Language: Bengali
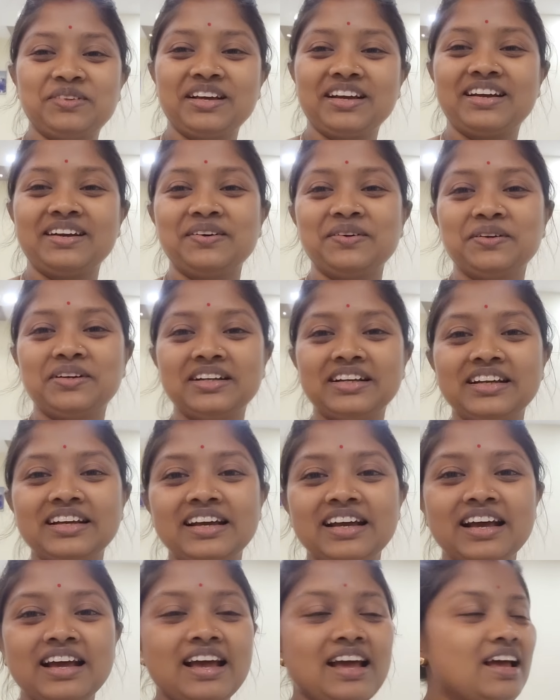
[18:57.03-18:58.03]
থেকে উঠি
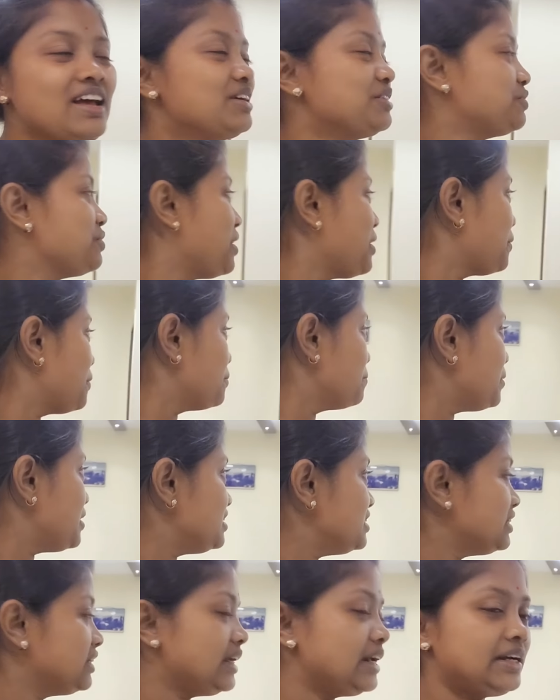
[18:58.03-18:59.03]
তো এখন
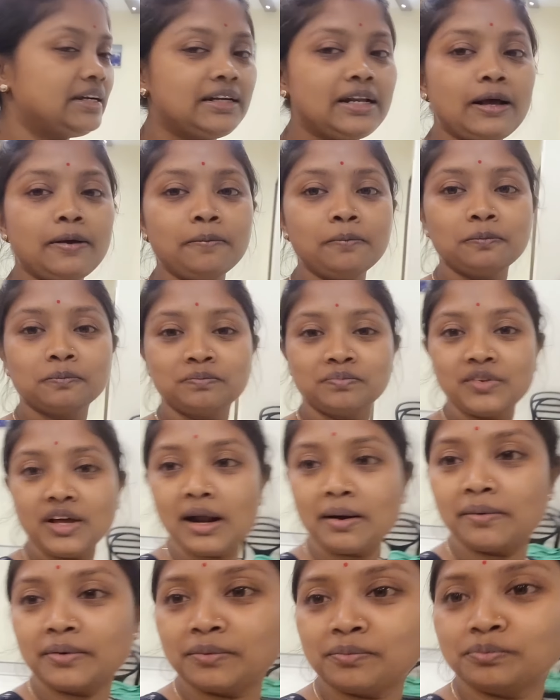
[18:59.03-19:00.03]
বাজে দেড়টা আর